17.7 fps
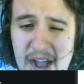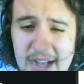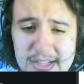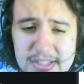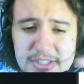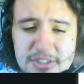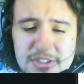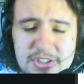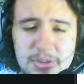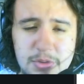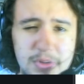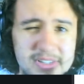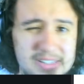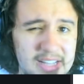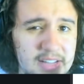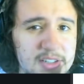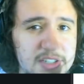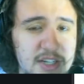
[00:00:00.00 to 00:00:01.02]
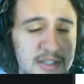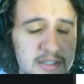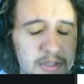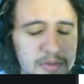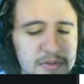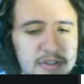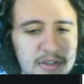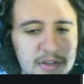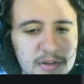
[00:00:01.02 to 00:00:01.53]
a arte de duas cartas que já
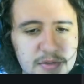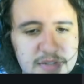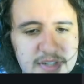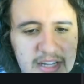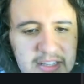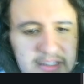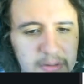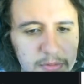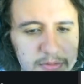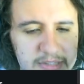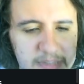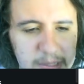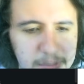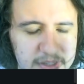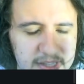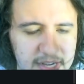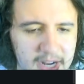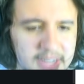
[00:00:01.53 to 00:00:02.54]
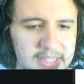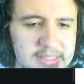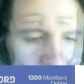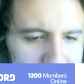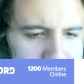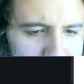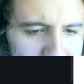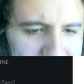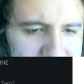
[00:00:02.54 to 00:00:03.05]
tinham sido anunciadas há um tempo atrás. Mas